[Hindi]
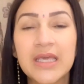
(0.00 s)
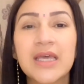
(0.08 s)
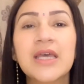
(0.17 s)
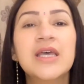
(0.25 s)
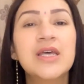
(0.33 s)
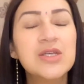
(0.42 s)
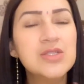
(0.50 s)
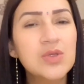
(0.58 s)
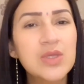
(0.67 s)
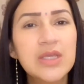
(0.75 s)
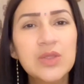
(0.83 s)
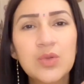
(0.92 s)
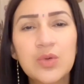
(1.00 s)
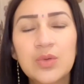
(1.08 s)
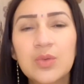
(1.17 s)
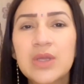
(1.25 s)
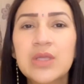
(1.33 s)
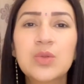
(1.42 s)
है सो ये
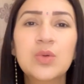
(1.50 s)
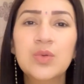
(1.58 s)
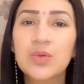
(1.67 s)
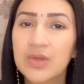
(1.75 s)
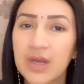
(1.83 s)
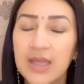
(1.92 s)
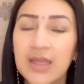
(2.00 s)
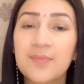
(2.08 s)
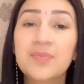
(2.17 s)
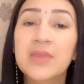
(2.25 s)
दोनों के दोनों ग्रह